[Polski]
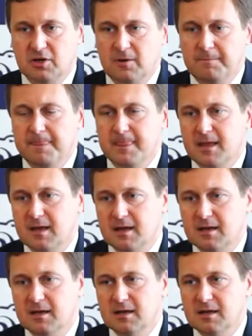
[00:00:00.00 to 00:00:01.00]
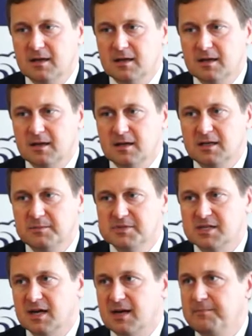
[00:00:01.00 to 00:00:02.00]
e,
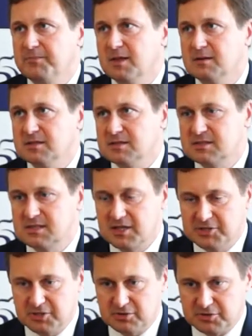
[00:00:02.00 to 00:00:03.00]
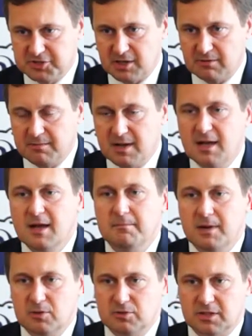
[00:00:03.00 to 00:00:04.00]
lipca staje się to ciałem.
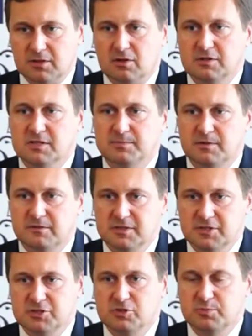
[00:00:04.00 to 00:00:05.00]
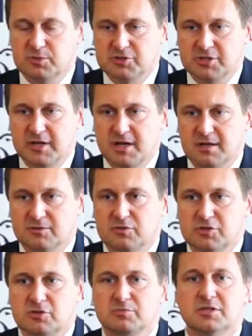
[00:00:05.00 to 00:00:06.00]
Mało tego, chcę powiedzieć, że uproszczenia
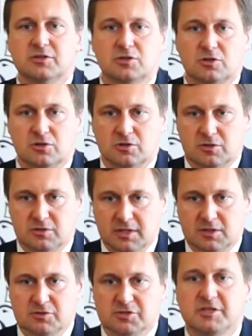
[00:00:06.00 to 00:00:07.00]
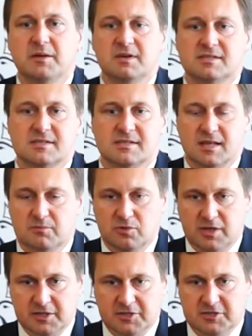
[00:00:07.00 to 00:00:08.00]
dotyczą nie tylko tego, że nie ma systemu
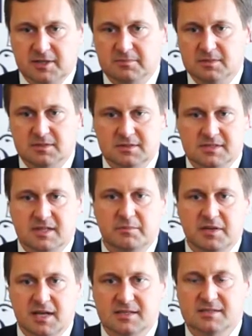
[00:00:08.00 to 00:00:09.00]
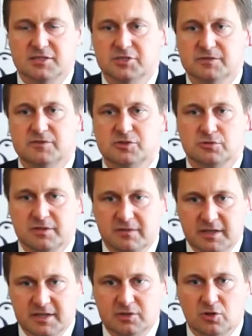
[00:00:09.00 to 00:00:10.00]
jakiejś tam dyskryminacji czy
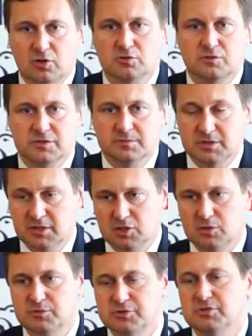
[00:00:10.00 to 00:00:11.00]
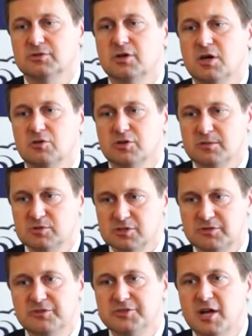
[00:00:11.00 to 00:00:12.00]
wyszukiwania dochodów, żeby komuś
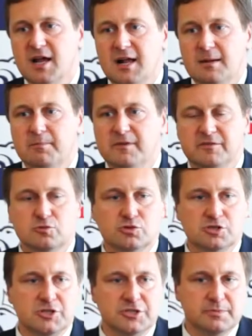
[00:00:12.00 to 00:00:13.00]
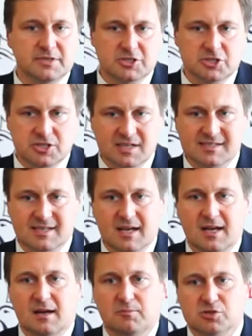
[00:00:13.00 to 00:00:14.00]
uniemożliwić. My wydłużyliśmy też czas
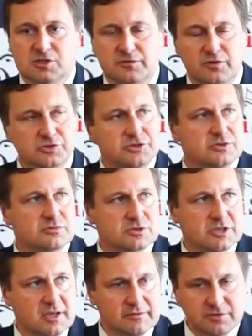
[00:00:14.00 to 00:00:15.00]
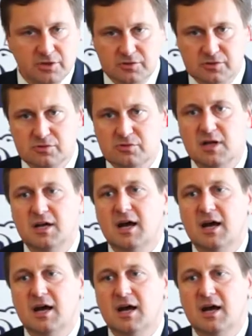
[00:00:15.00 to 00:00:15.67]
możliwości złożenia wniosku